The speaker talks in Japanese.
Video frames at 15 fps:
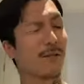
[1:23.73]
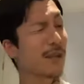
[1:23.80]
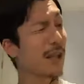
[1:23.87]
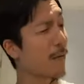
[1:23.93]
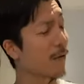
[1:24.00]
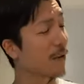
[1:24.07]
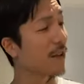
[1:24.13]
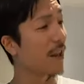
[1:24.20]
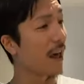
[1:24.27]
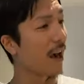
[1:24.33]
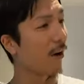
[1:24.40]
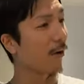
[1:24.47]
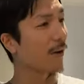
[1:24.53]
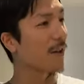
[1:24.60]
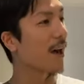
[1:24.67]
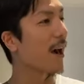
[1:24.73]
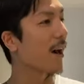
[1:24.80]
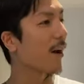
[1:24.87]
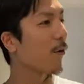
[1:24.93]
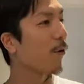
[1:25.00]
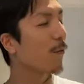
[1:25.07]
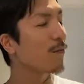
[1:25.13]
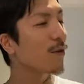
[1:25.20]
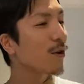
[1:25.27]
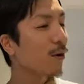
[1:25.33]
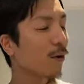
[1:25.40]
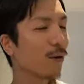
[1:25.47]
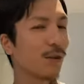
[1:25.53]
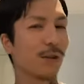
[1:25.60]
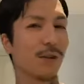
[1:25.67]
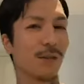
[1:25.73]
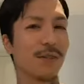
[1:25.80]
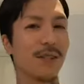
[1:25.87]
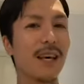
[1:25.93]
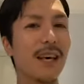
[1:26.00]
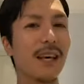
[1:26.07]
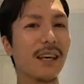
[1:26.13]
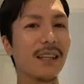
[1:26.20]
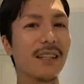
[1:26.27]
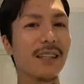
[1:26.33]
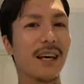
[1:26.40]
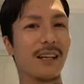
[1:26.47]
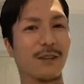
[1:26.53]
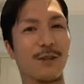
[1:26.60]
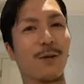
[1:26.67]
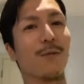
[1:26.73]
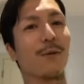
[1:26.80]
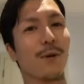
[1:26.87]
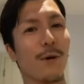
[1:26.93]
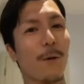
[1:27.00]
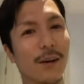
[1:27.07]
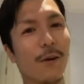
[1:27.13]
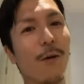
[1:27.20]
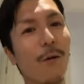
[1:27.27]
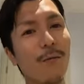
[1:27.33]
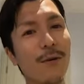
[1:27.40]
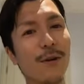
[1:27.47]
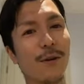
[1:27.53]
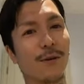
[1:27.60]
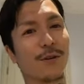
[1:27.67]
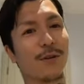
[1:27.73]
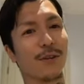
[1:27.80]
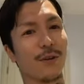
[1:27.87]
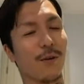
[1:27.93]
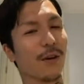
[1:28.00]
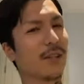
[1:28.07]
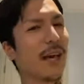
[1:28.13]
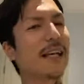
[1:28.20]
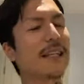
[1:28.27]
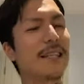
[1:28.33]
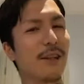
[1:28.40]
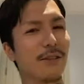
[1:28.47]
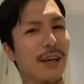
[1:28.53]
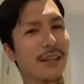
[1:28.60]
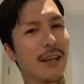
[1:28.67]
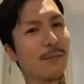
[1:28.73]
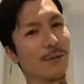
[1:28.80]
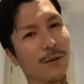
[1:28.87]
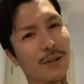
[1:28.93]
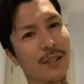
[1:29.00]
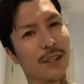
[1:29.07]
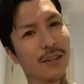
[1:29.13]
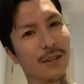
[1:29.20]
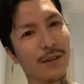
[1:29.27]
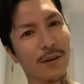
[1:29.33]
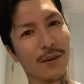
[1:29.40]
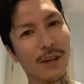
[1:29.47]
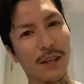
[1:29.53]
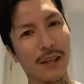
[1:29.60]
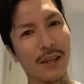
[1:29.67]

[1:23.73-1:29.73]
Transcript: 多分ねこれねコミュ力と清潔感と思うよコミュ力の方が大事ねってか多分どっちかっていうと